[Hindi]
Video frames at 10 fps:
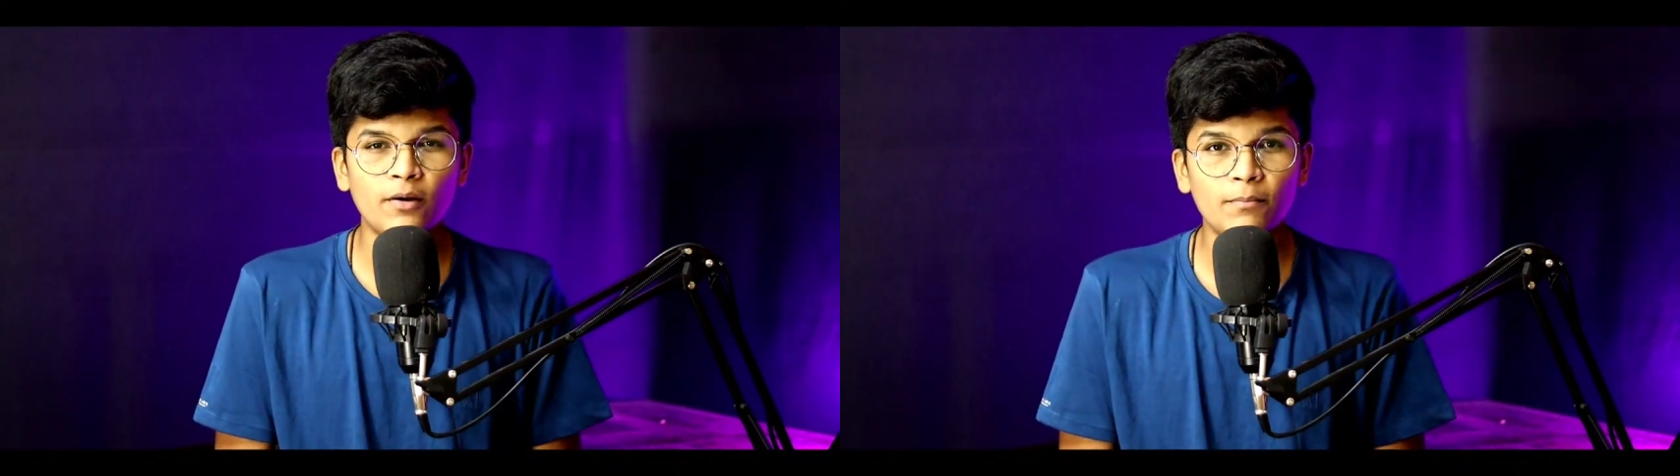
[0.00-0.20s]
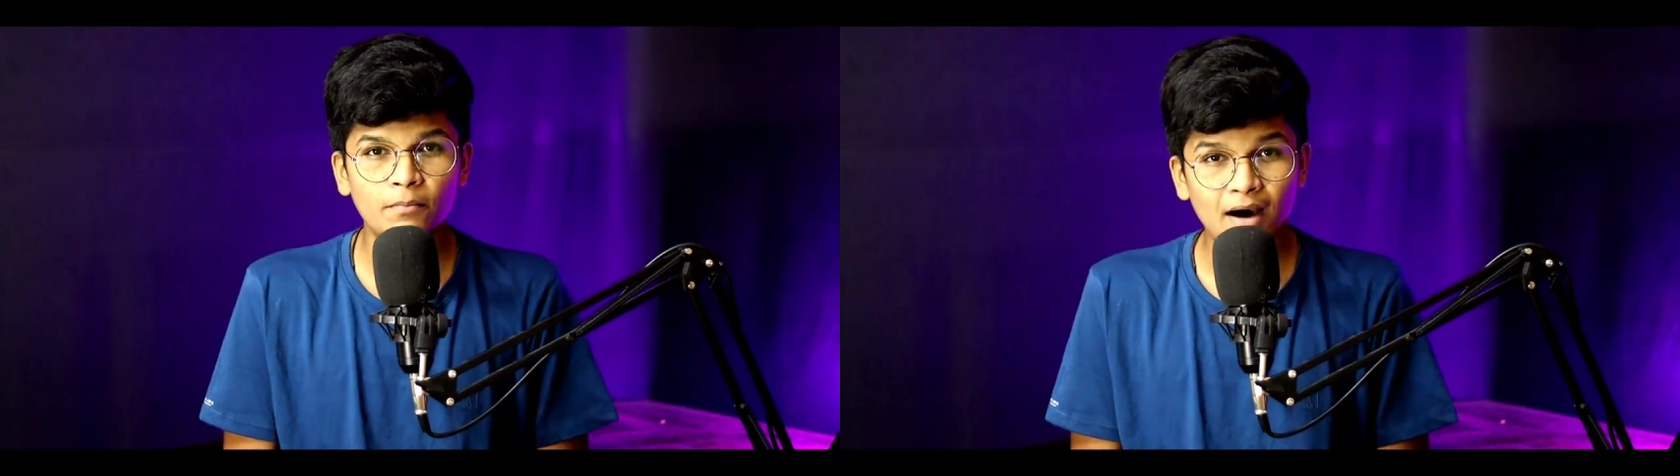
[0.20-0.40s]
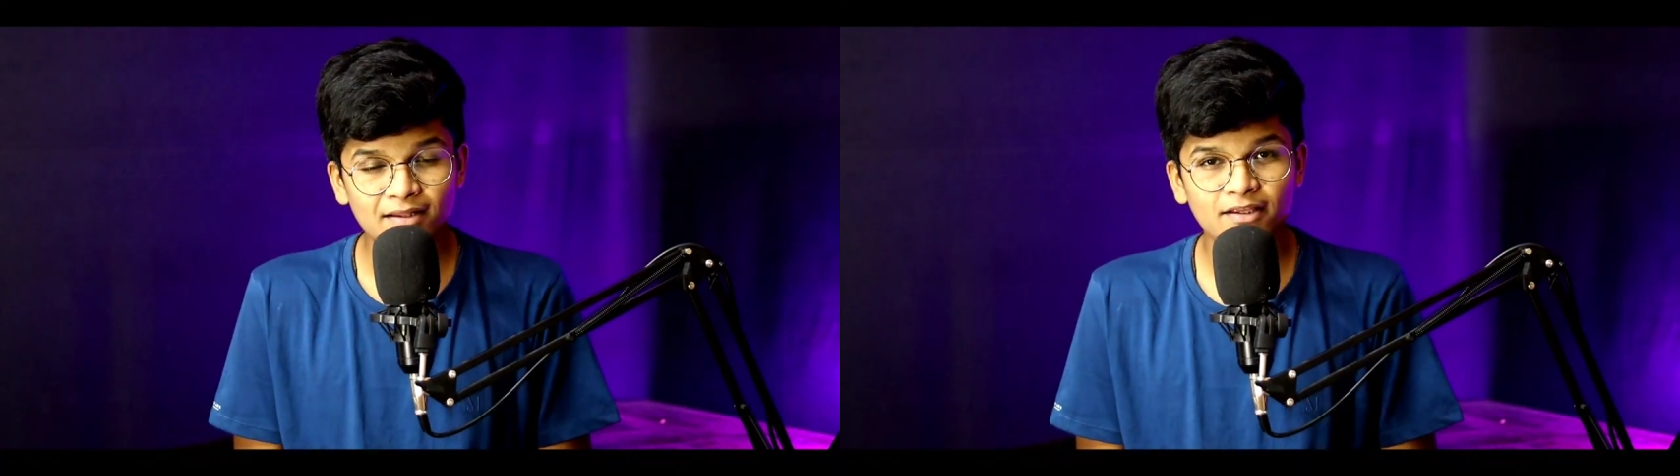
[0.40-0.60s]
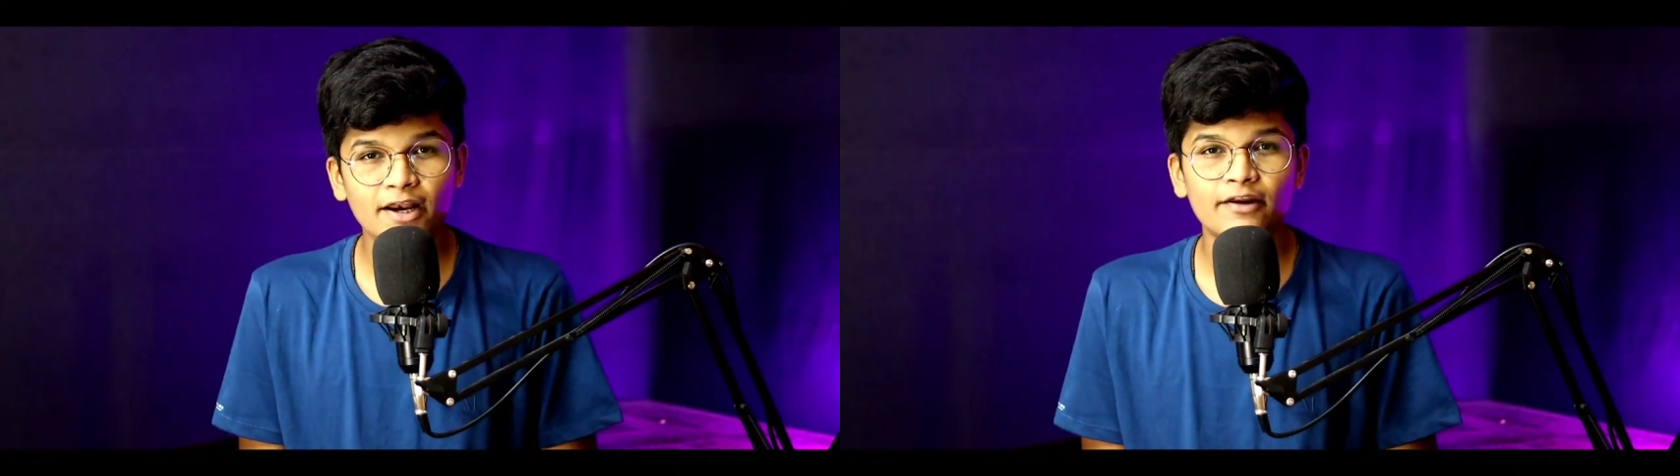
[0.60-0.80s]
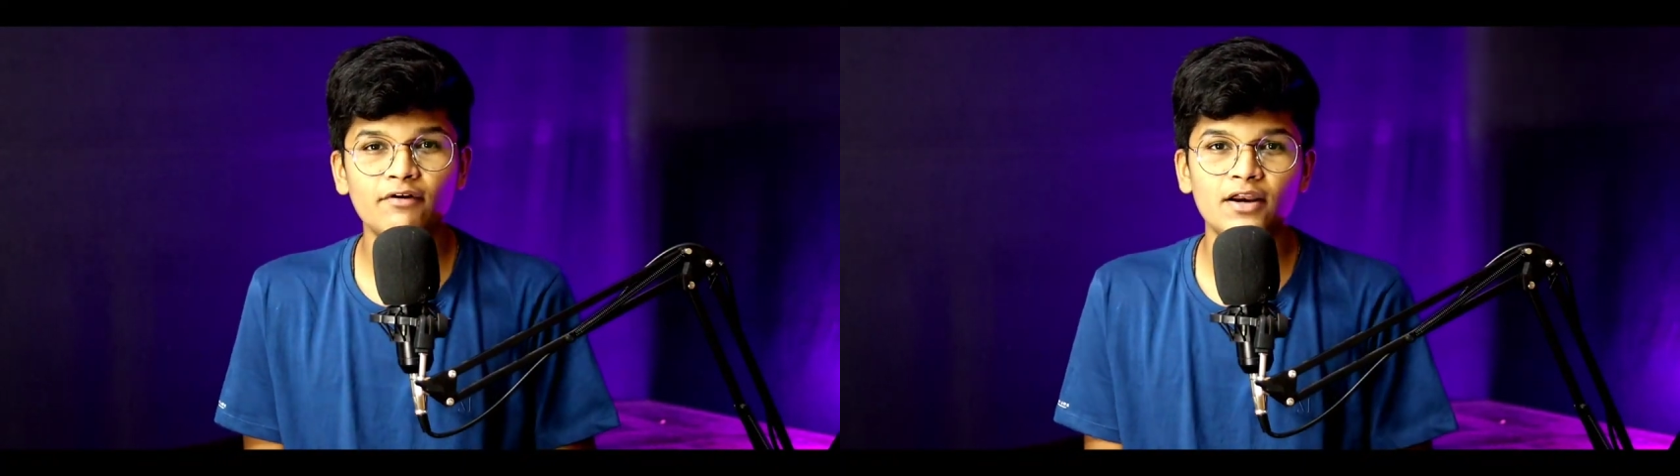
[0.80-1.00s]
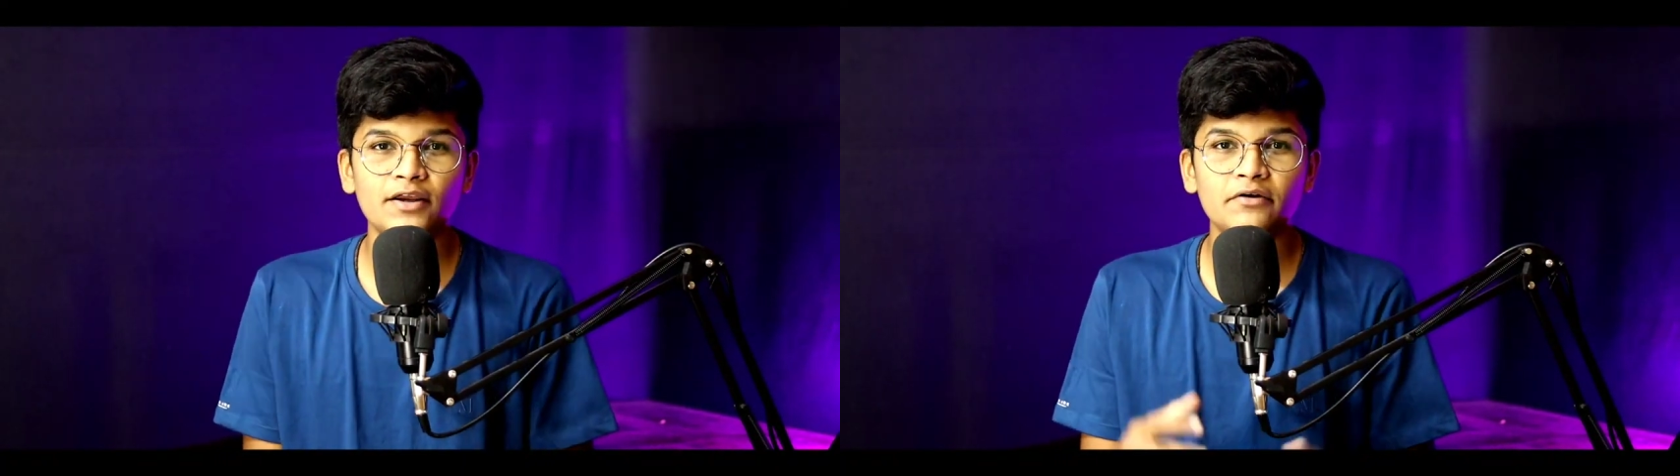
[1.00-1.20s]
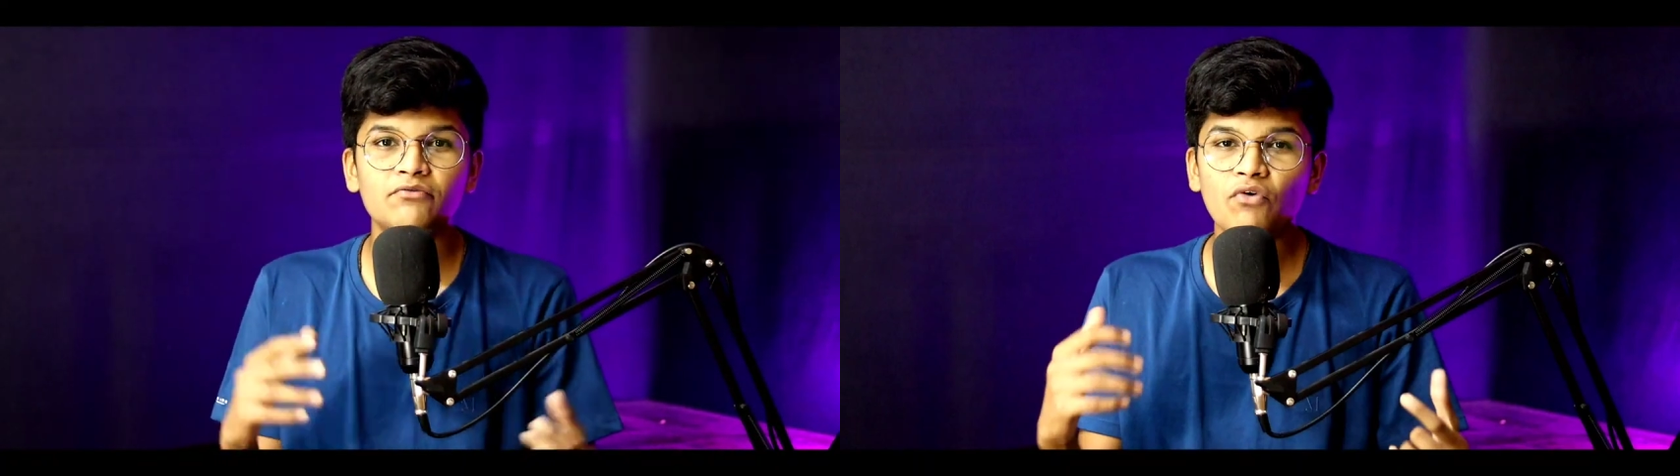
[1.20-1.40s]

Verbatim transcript: हम बात करने वाले हैं